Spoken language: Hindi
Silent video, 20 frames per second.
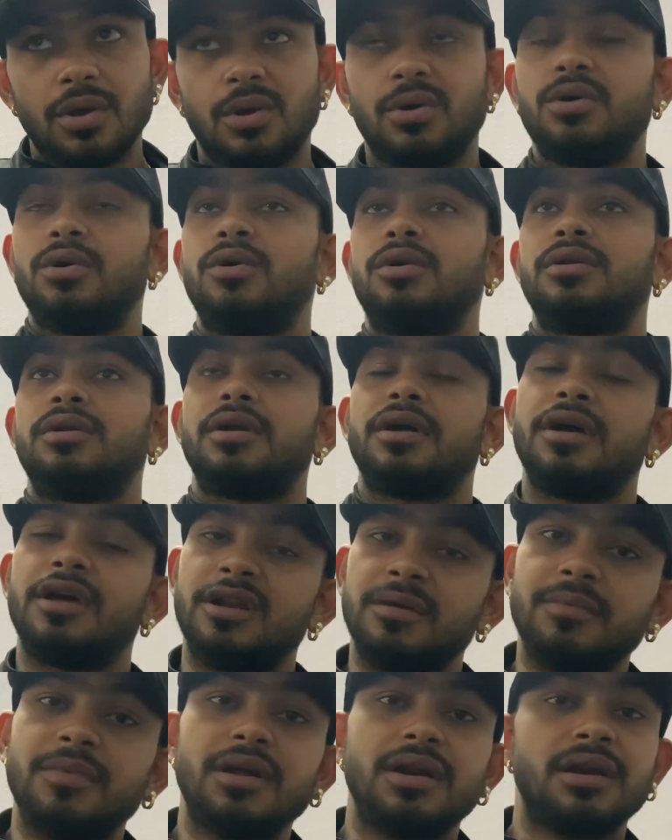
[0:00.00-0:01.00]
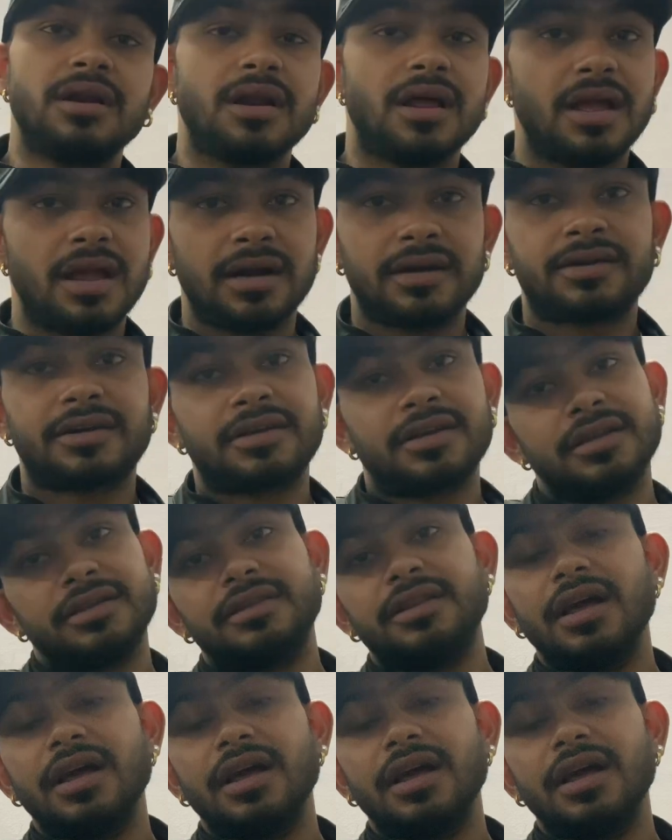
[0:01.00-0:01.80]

और एनिमल एक्ट के